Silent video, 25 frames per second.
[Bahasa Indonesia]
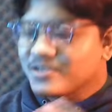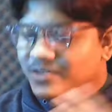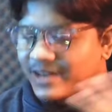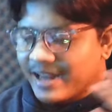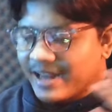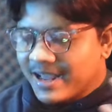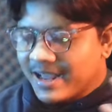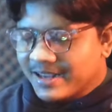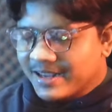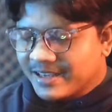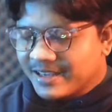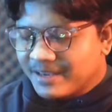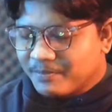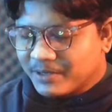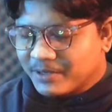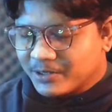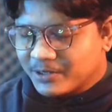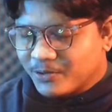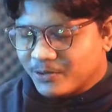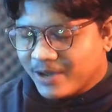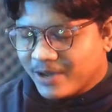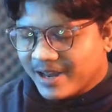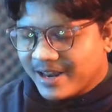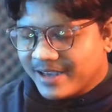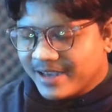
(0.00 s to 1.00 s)
lagi
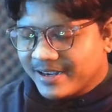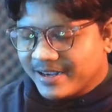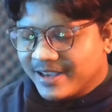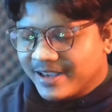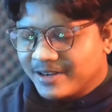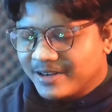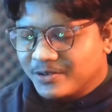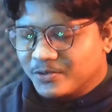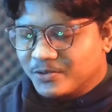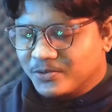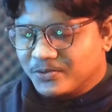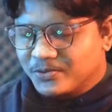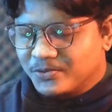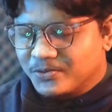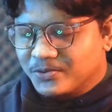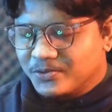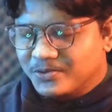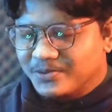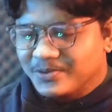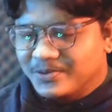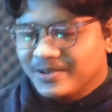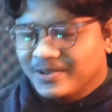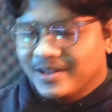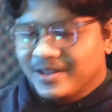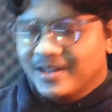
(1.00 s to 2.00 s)

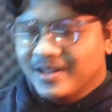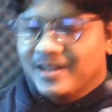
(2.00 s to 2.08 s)
petualanganku.